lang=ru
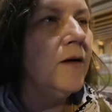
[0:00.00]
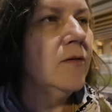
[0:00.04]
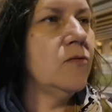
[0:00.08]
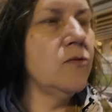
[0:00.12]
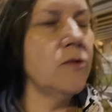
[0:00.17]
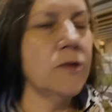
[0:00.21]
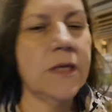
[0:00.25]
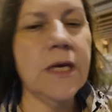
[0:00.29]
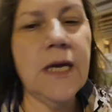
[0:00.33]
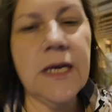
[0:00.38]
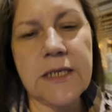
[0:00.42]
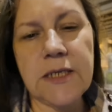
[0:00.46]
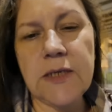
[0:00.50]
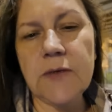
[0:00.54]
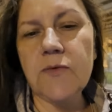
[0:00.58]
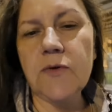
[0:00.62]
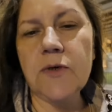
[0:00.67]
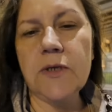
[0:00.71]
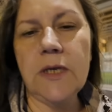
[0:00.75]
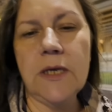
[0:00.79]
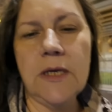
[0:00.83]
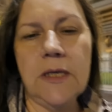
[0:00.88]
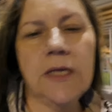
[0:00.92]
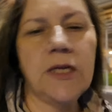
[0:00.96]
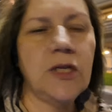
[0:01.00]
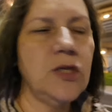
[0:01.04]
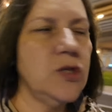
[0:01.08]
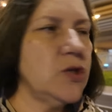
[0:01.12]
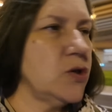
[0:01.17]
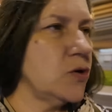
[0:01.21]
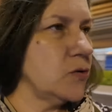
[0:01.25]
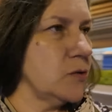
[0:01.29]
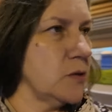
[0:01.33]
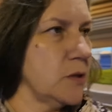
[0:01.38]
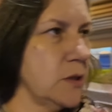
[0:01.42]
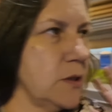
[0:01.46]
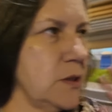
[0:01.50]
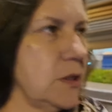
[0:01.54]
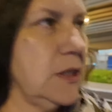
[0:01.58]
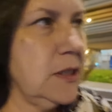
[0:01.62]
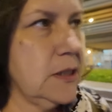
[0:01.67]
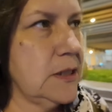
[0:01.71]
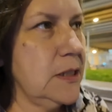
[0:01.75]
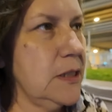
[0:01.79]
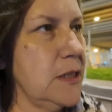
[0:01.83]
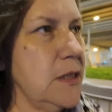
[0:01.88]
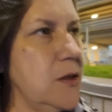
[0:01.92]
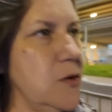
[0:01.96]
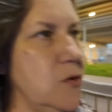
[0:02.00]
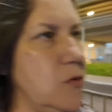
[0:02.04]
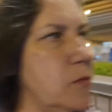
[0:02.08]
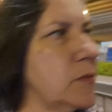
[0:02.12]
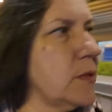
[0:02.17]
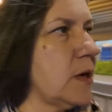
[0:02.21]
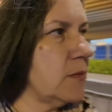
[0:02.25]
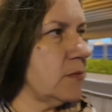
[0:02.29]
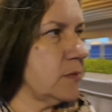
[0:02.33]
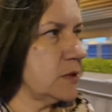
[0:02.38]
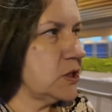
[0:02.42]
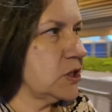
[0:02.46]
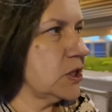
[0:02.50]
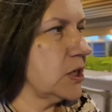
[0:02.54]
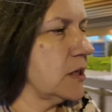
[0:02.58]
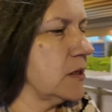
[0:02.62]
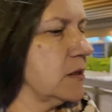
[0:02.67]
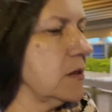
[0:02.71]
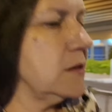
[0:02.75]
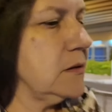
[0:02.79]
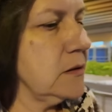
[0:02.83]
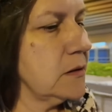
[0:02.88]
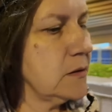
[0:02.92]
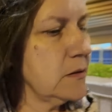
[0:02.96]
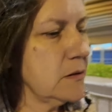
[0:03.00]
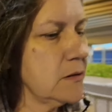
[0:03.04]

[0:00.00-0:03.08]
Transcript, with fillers: Вот, я сегодня ничего не делала у мамочки.